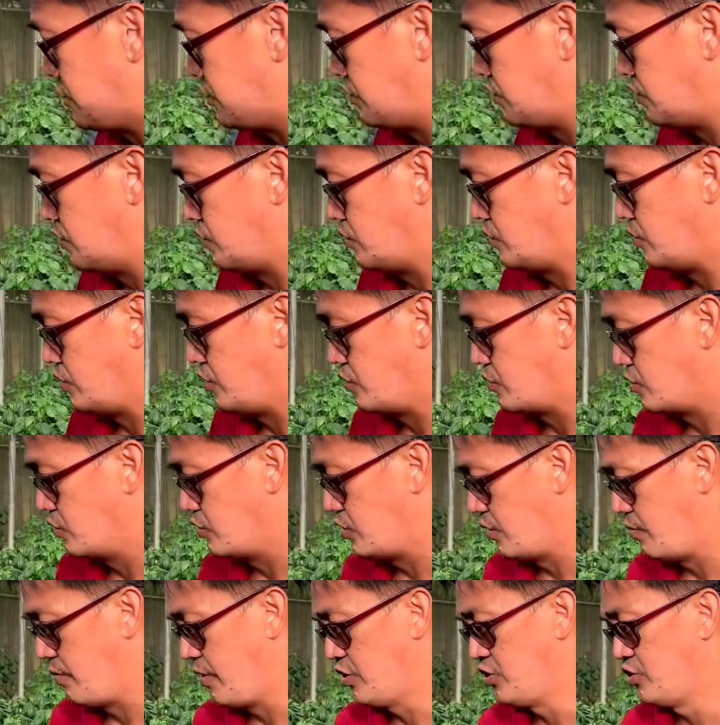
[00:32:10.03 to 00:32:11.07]
through yung
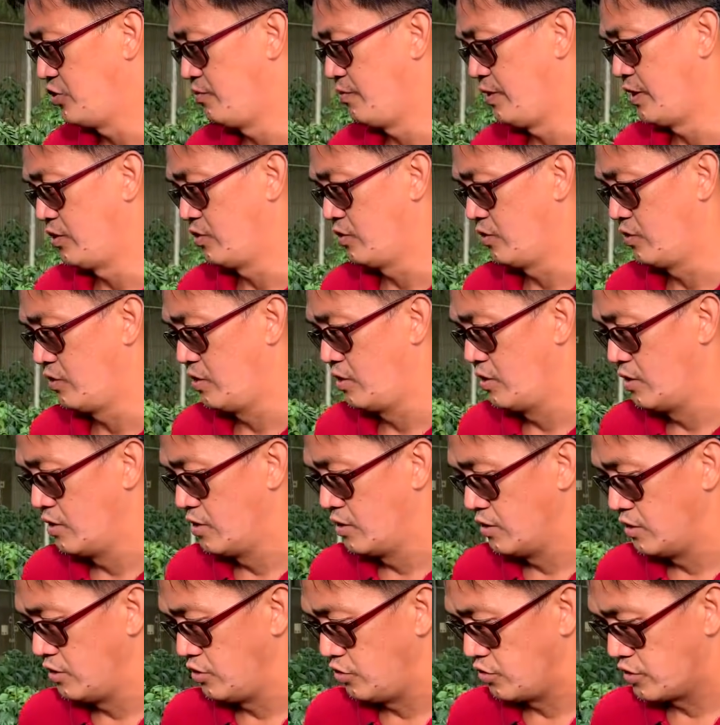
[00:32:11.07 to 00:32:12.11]
cultivation method.
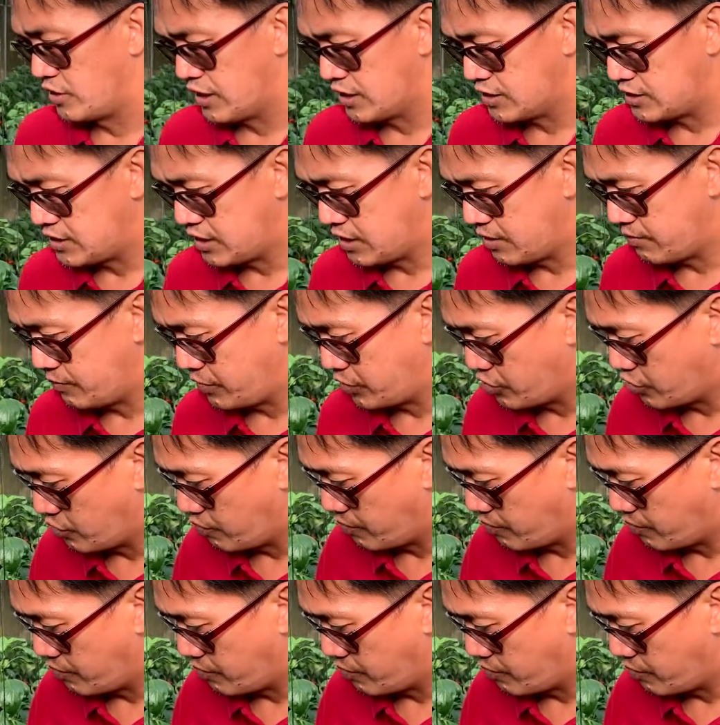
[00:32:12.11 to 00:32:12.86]
You get some, itong